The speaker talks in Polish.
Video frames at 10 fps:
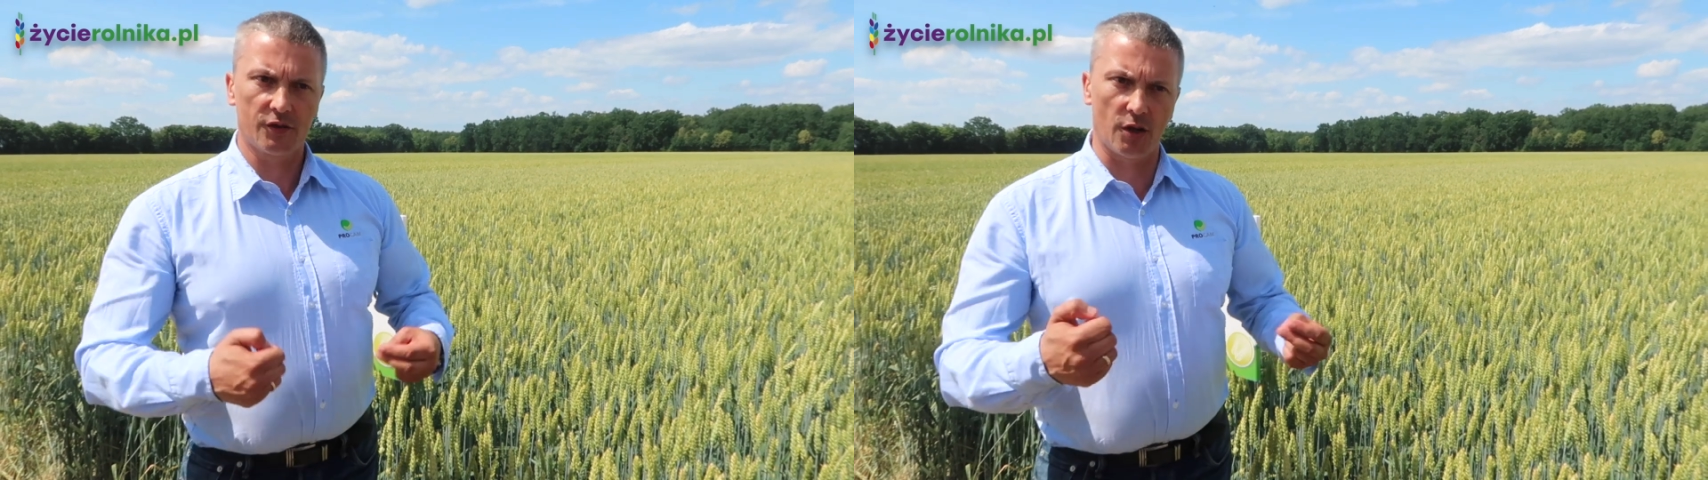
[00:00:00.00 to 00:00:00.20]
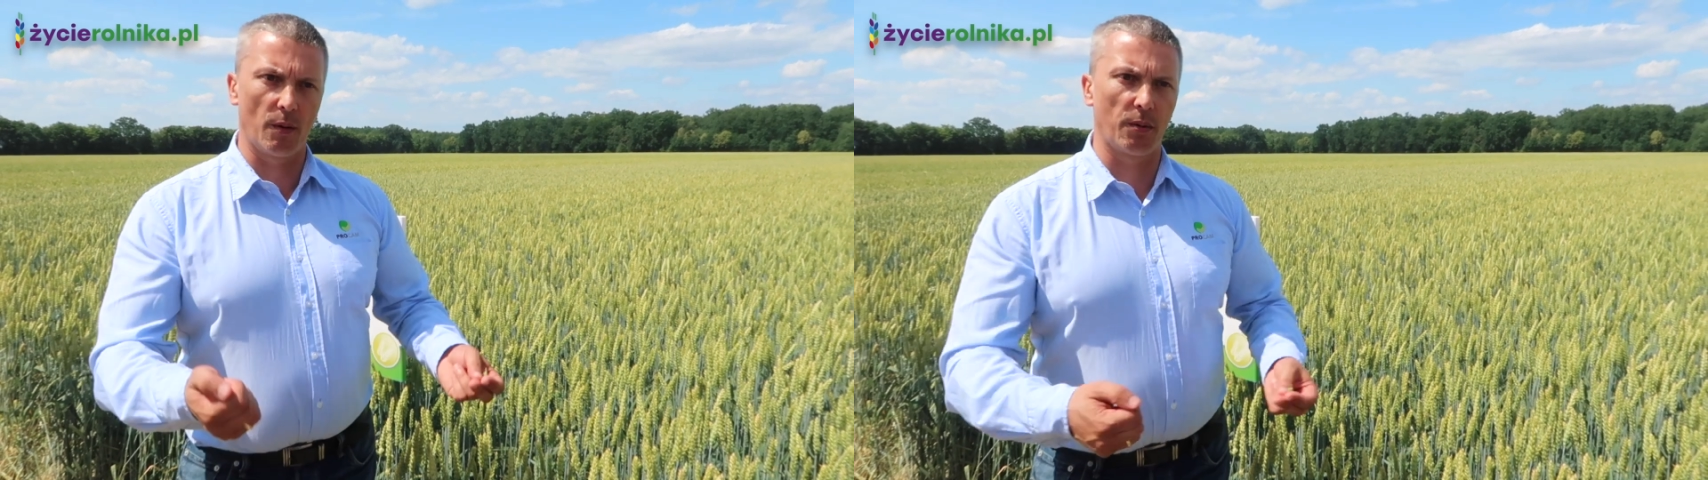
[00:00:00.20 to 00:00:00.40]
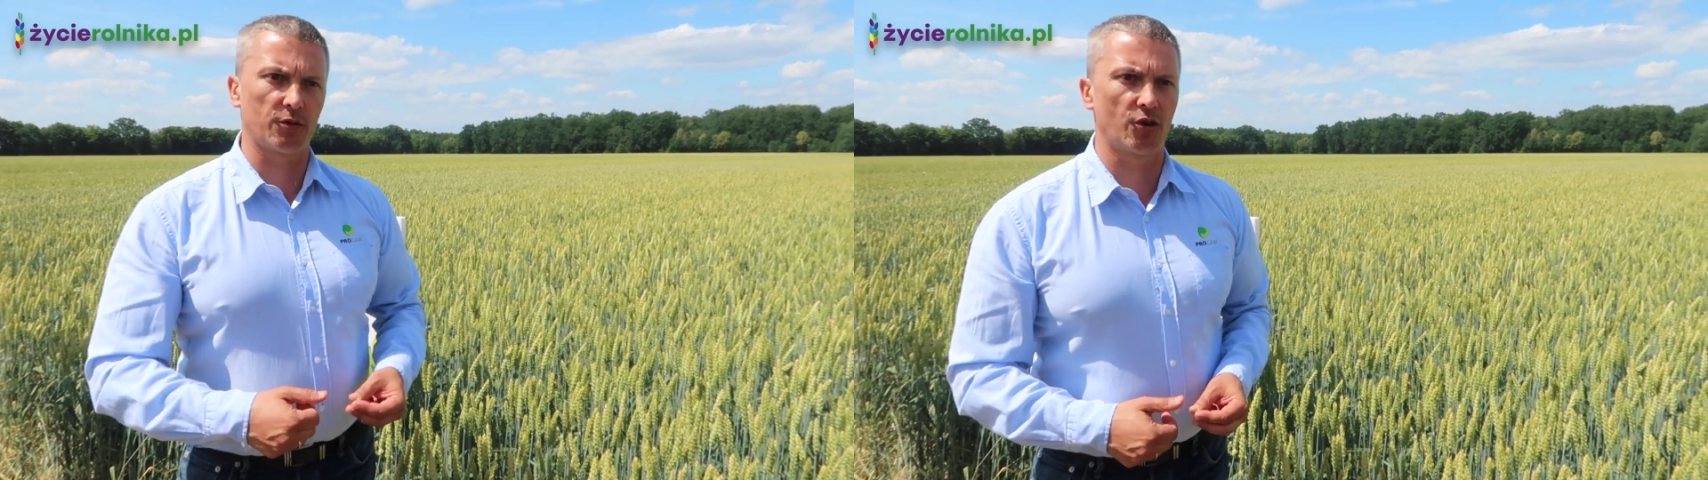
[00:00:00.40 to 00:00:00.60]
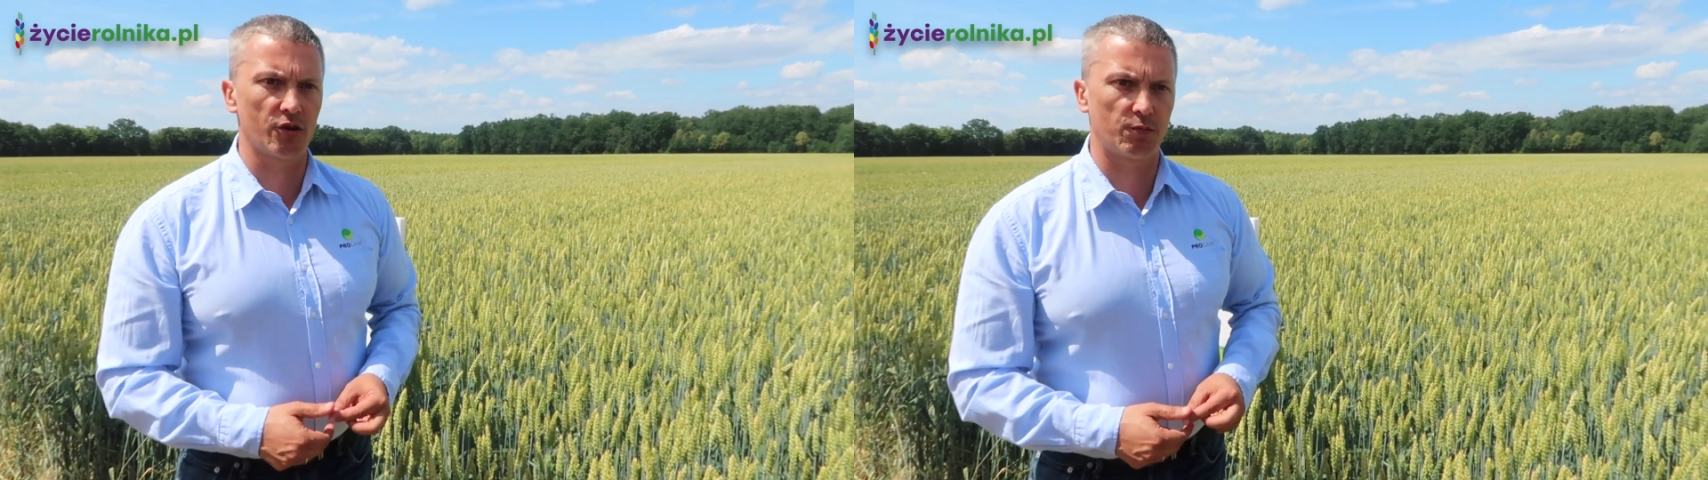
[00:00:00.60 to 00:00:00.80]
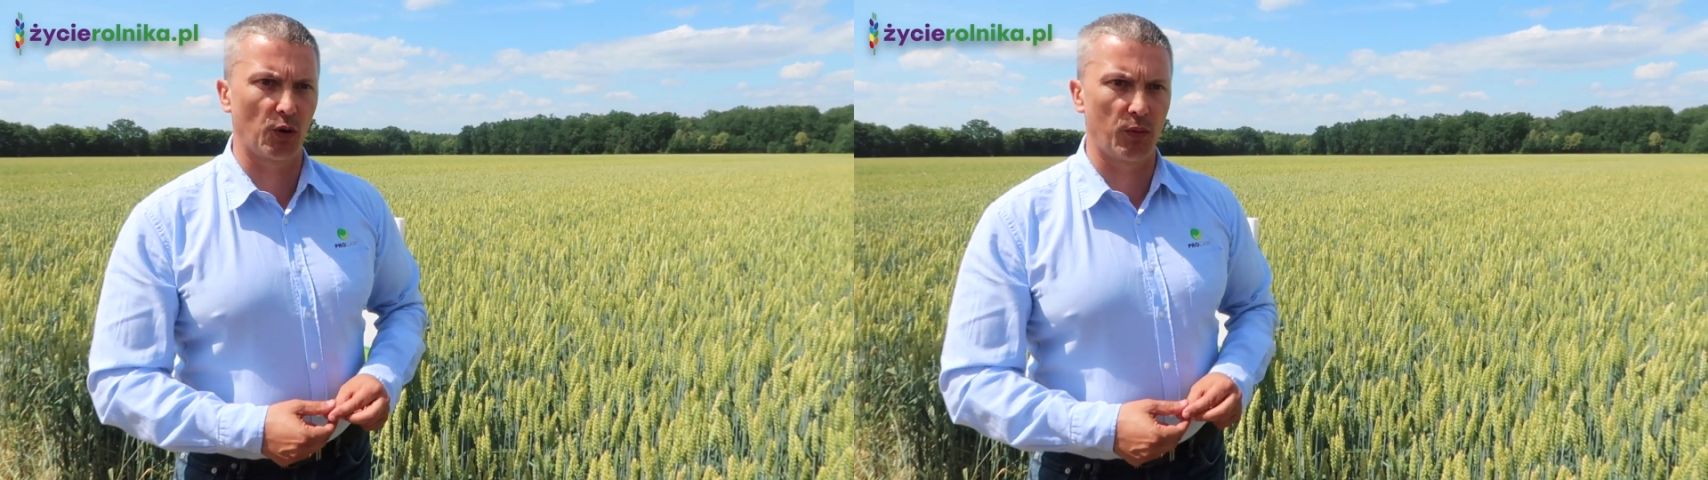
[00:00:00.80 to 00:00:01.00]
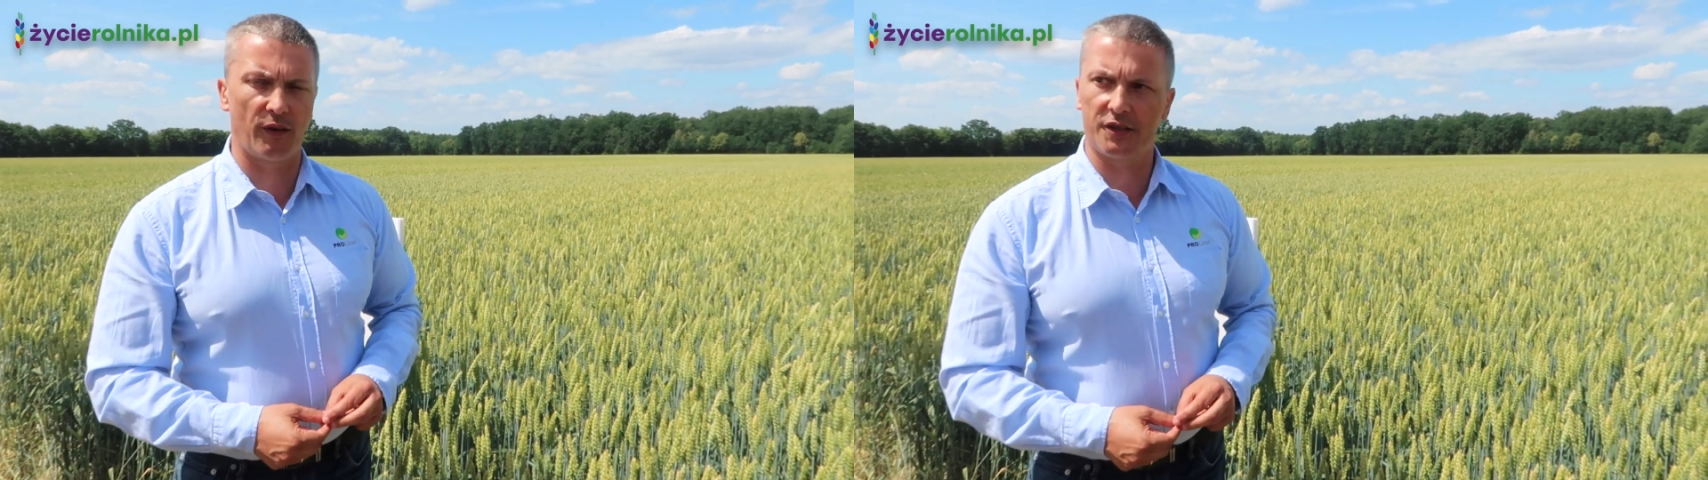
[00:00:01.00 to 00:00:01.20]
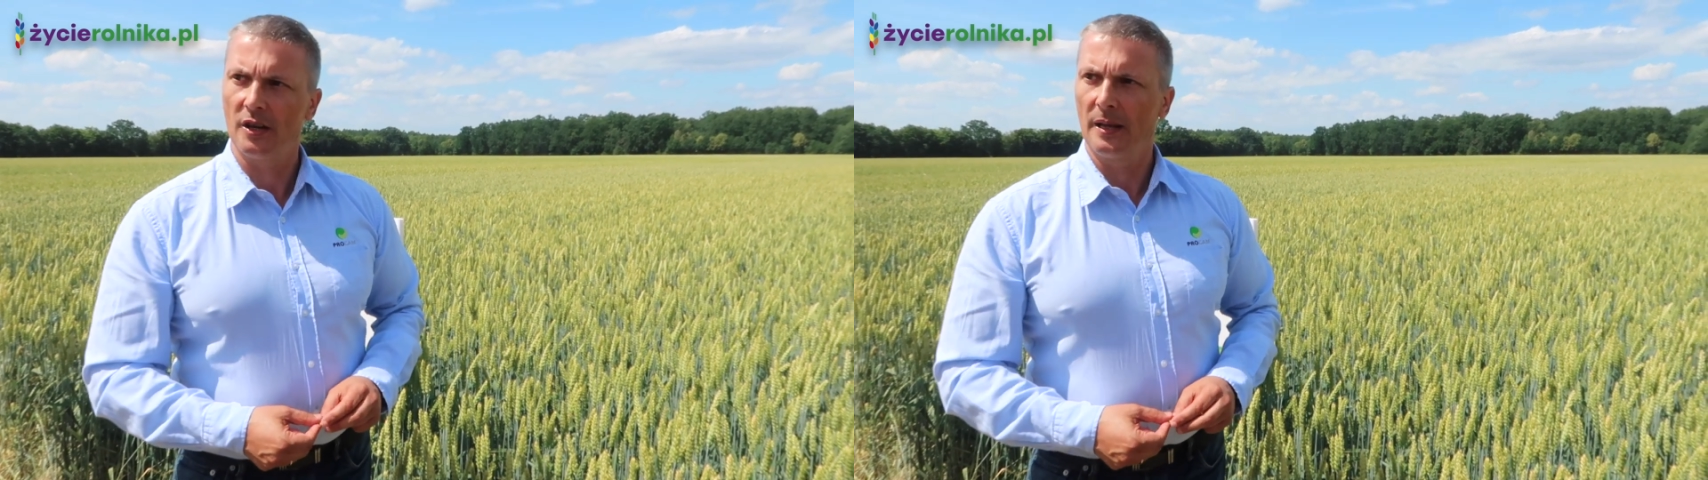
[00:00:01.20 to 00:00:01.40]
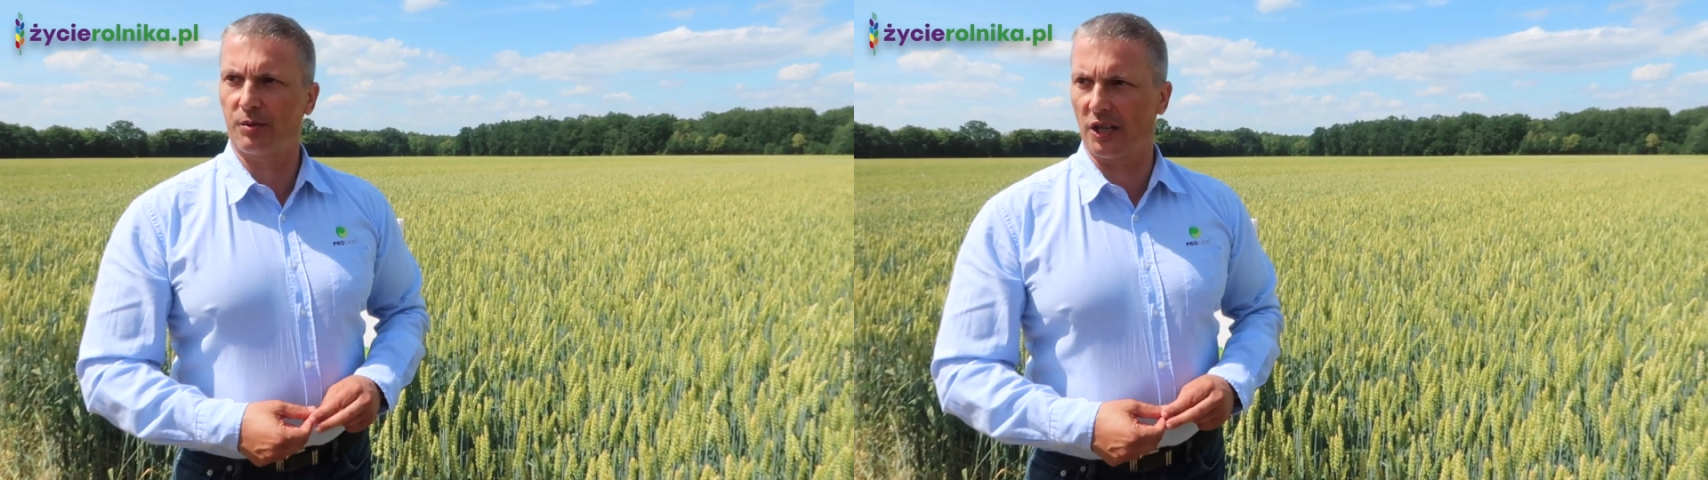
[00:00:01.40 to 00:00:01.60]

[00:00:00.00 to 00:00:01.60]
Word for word: żeby po prostu ją spróbować